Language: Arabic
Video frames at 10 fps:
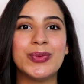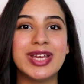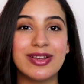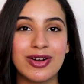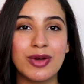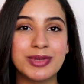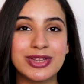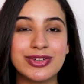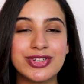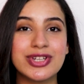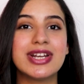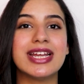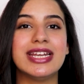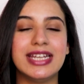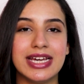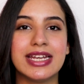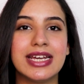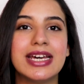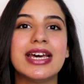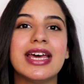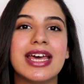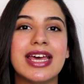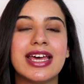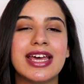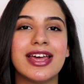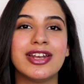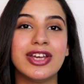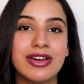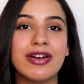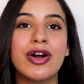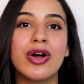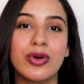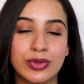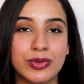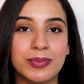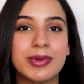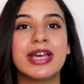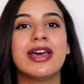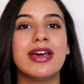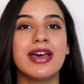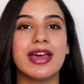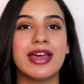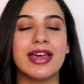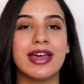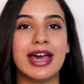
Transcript: ورقم 12 ان احنا آه، نقرا كتب آه،